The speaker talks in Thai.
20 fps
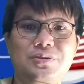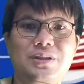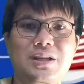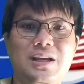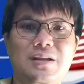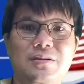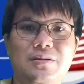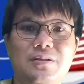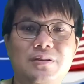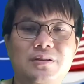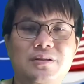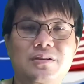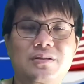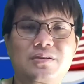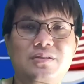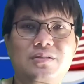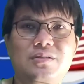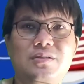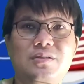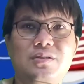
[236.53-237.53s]

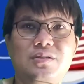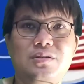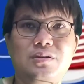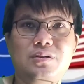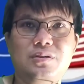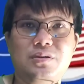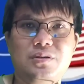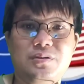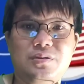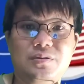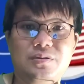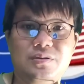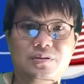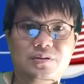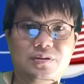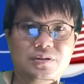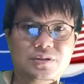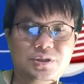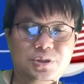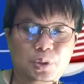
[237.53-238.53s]

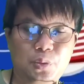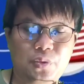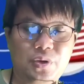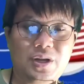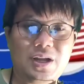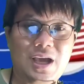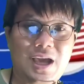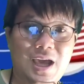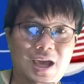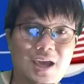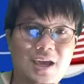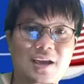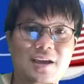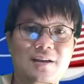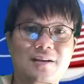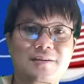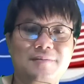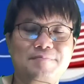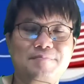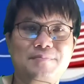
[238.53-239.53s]

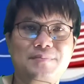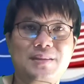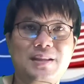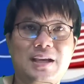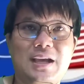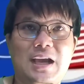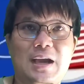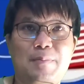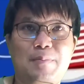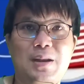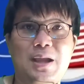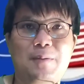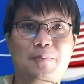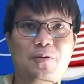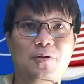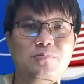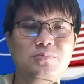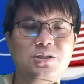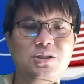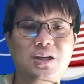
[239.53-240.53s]
0.005 นะครับและ
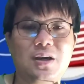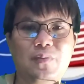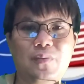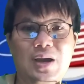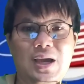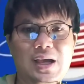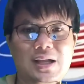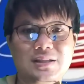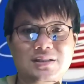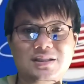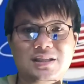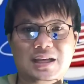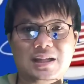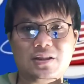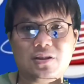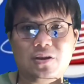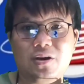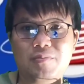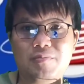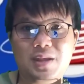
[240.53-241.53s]
ผมเชื่อว่าจะ
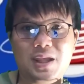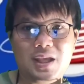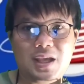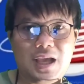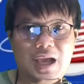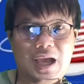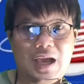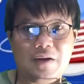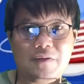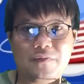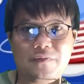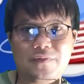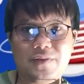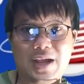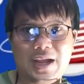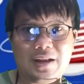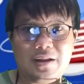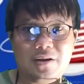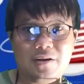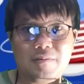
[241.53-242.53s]
ต้องมีข่าวฟ
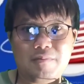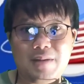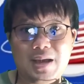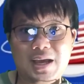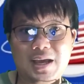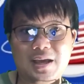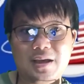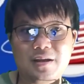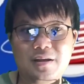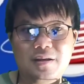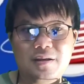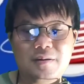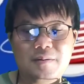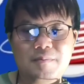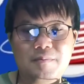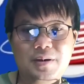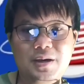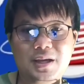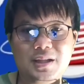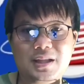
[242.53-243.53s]
ลัดออกมา
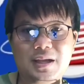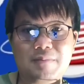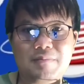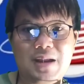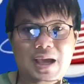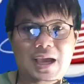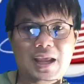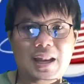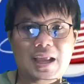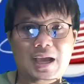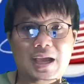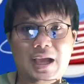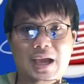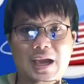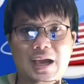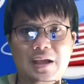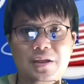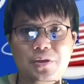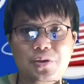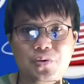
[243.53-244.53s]
เพื่อทำลายรา
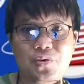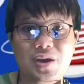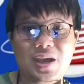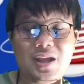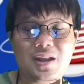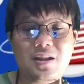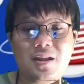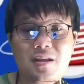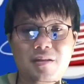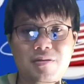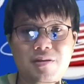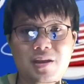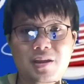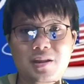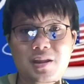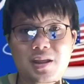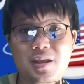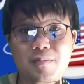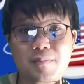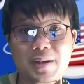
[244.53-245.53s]
คา USTC
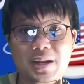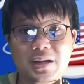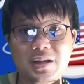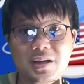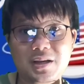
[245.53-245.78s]
ที่มัน